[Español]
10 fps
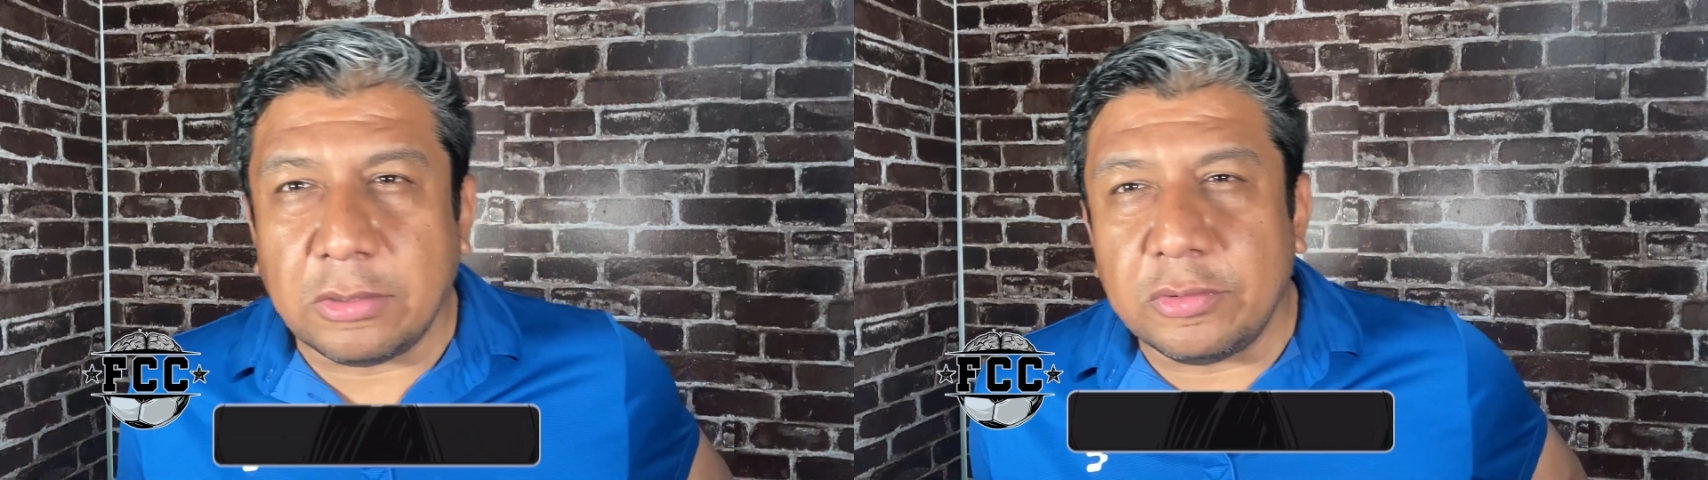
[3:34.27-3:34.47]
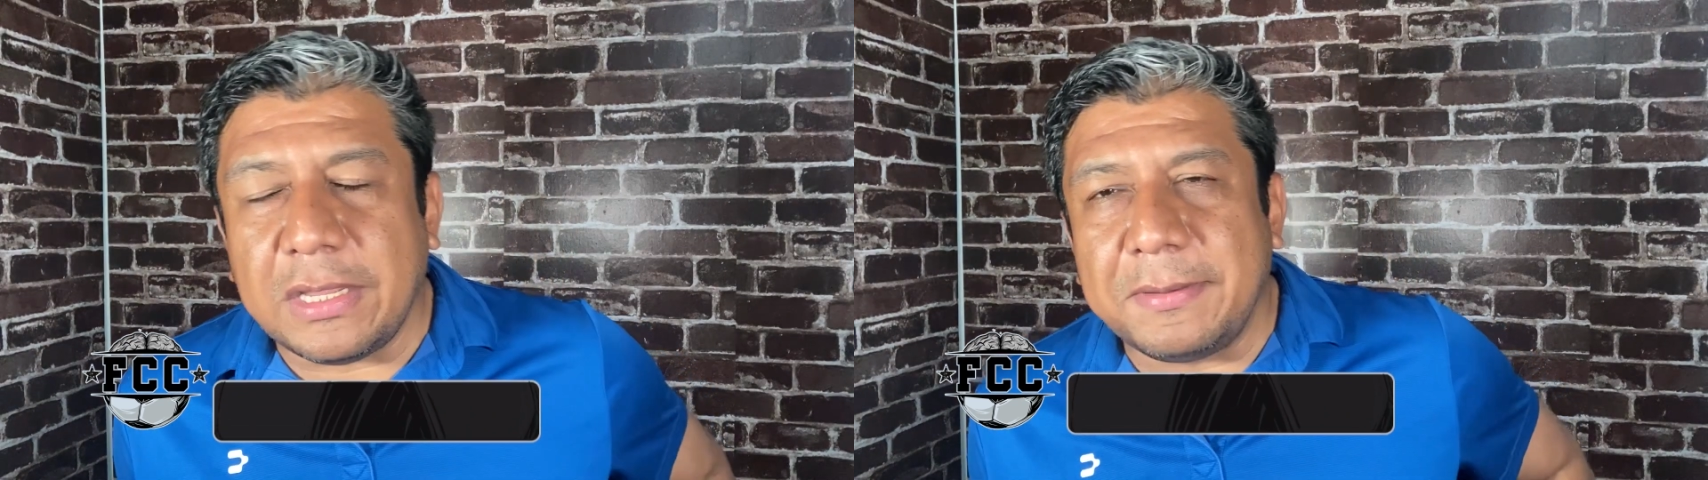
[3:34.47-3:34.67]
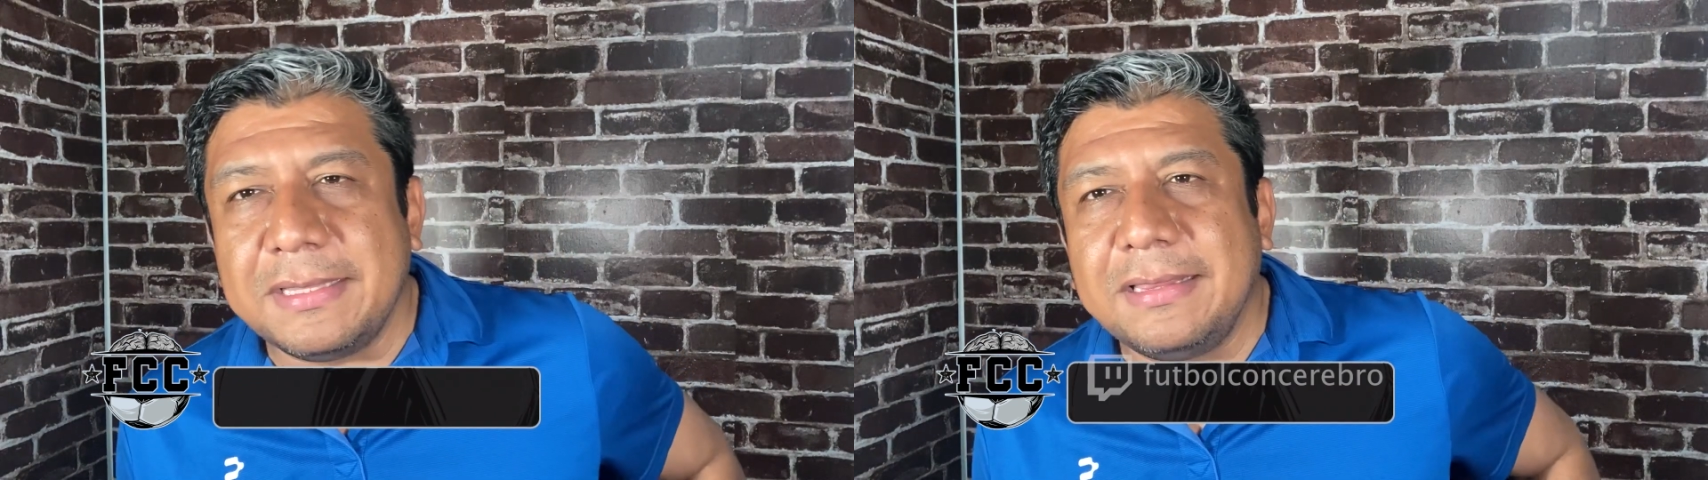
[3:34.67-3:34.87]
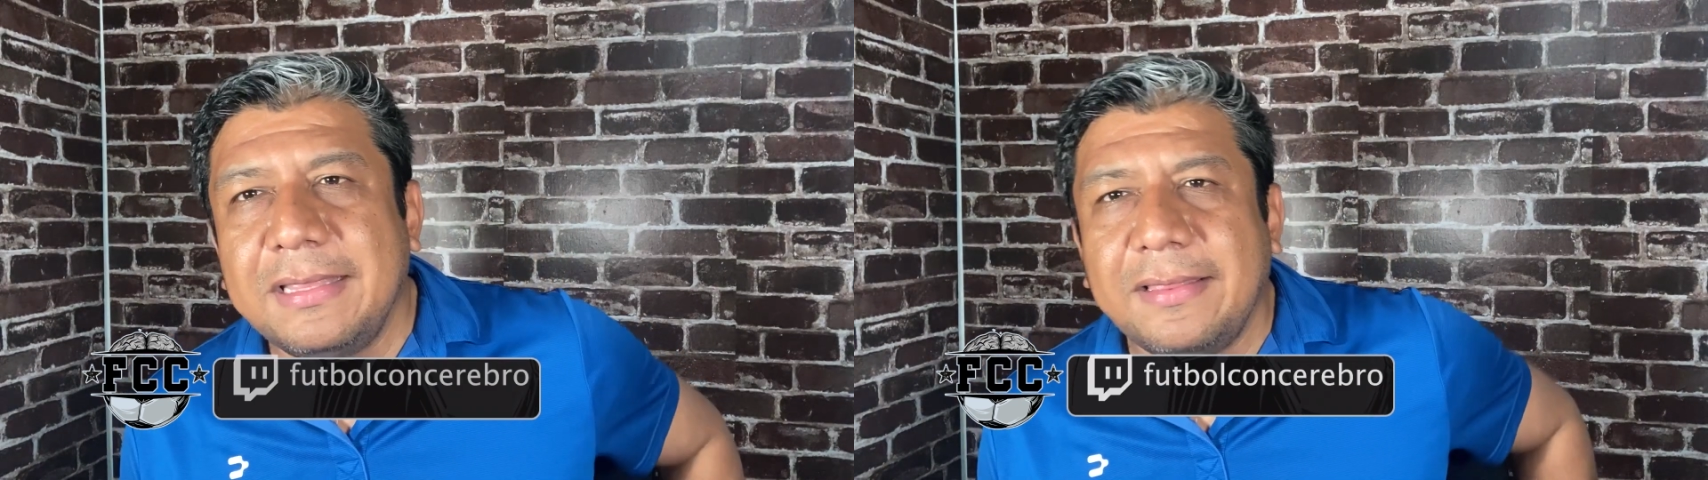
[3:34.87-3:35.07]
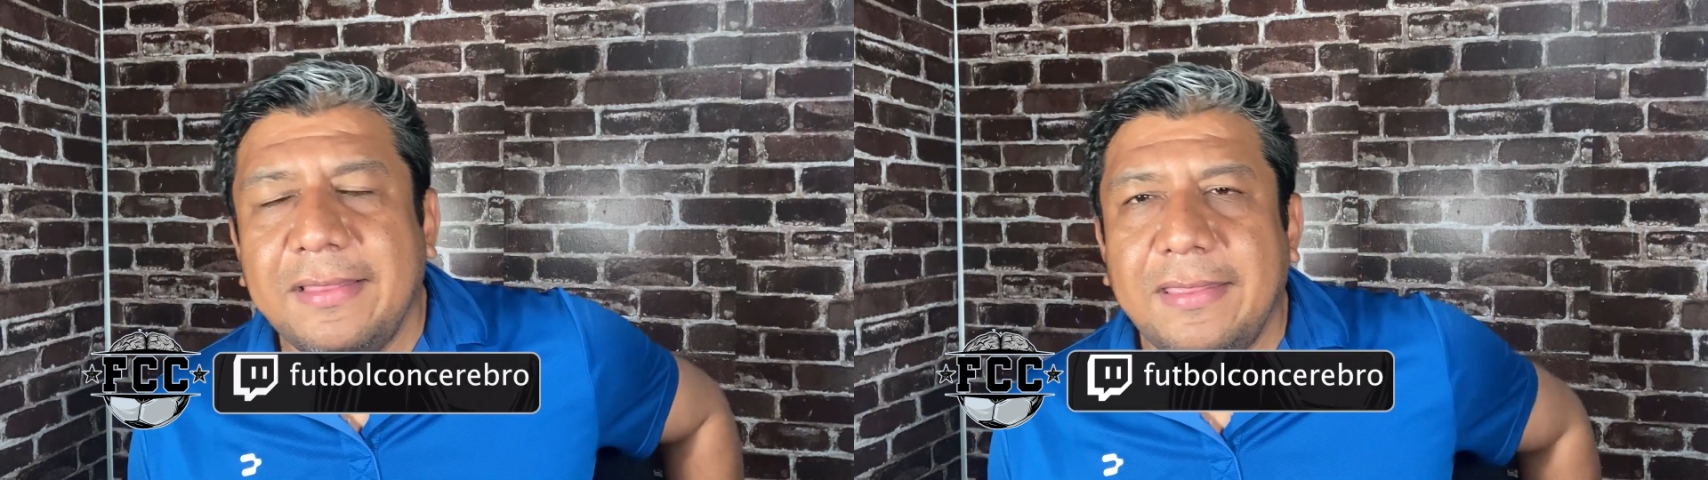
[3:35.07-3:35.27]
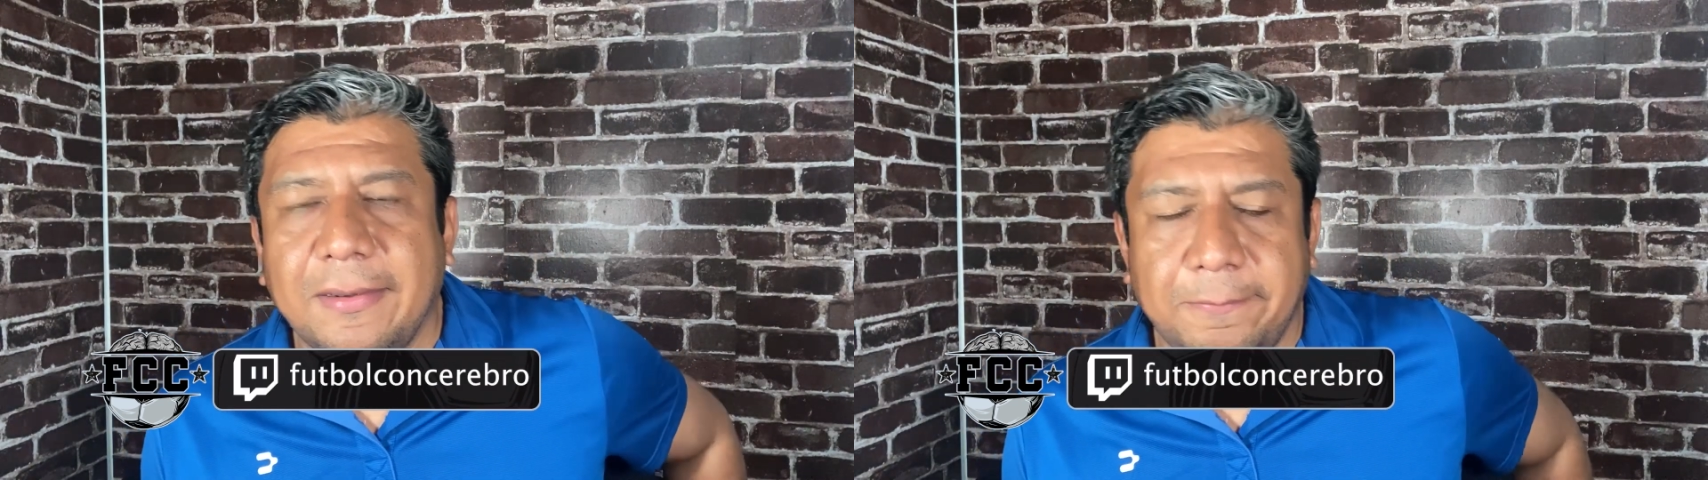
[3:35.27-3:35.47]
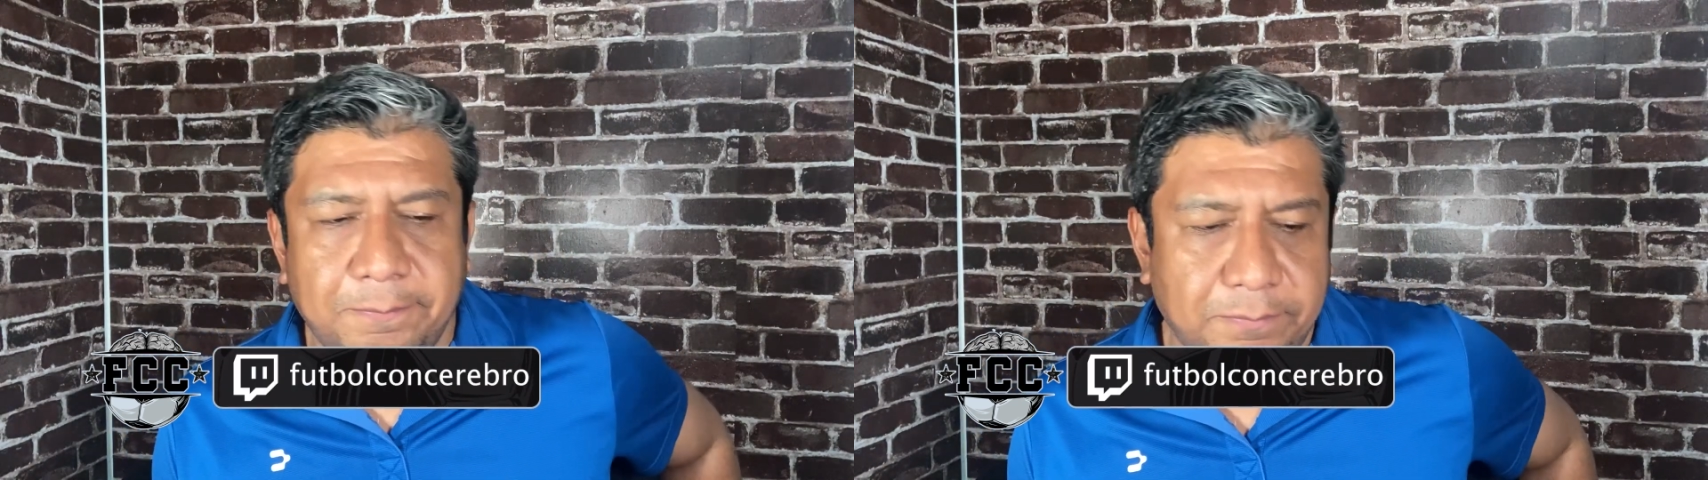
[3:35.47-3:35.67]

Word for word: contaban el día de ayer,